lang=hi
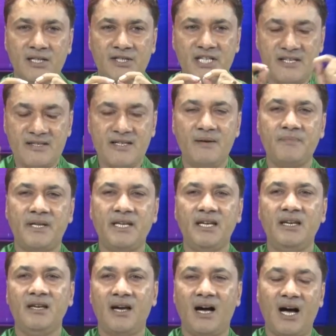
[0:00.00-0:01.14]
जिसम की
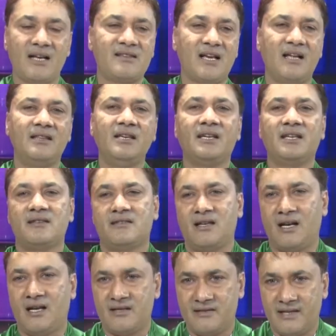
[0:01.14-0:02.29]
आज़ादी किस
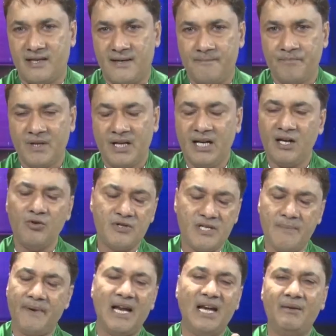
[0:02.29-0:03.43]
तरह से है लेकिन उससे
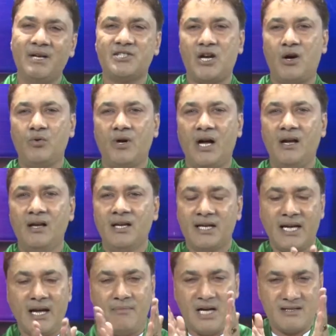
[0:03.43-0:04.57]
पहले मैं चाहूँगा
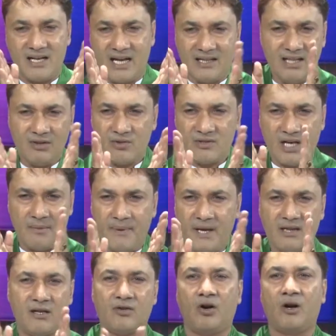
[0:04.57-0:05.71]
कि हम आज़ादी को ज़रा
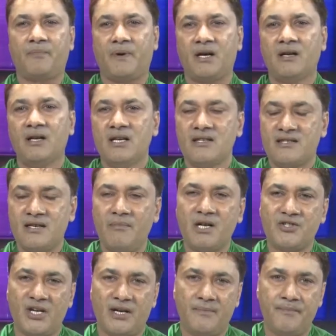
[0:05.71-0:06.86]
बेहतर तौर पर
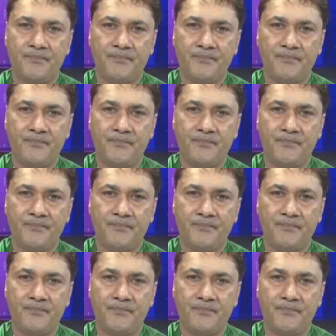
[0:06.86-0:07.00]
समझें